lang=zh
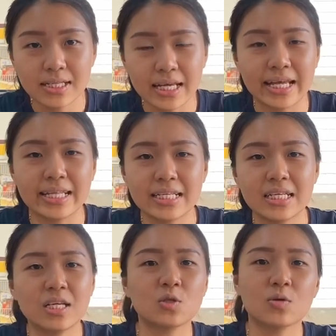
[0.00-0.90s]
的 attendance
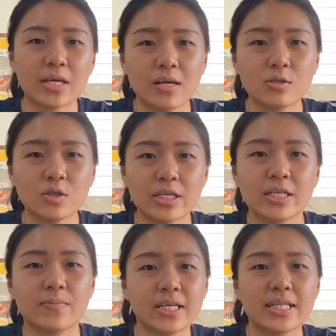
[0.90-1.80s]
很重要，所以你
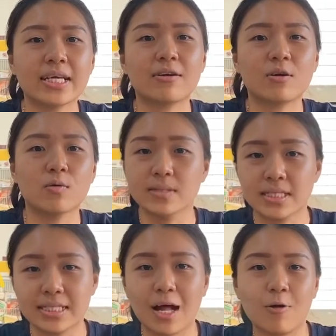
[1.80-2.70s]
们一定要让我们知
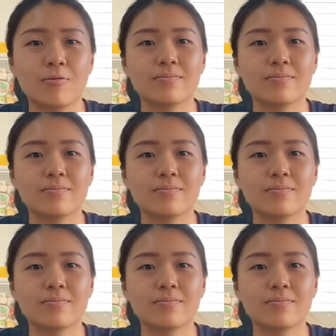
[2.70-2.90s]
道，